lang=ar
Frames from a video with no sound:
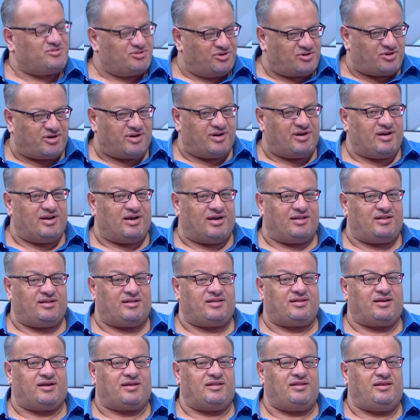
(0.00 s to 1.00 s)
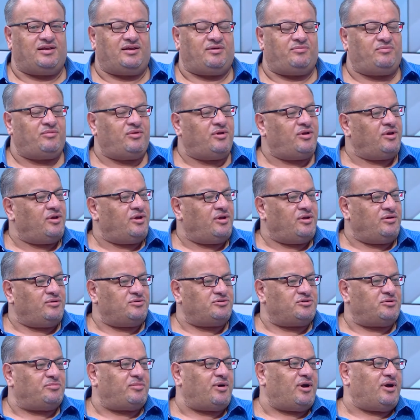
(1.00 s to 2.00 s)
شكرا لهذا التقديم
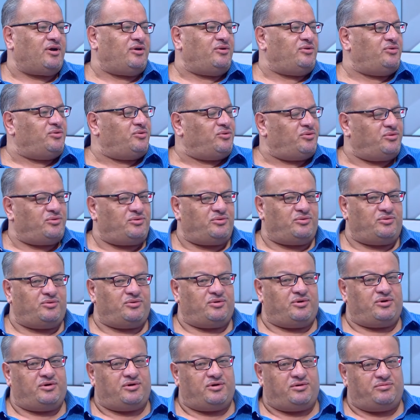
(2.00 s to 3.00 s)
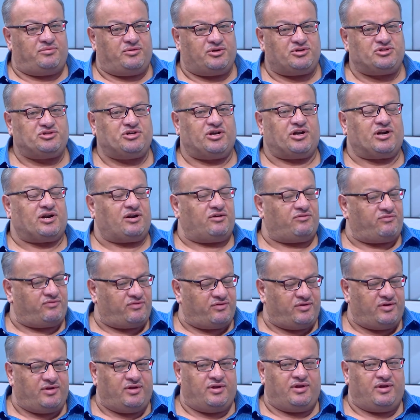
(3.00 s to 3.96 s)
صباح النور ونتشرف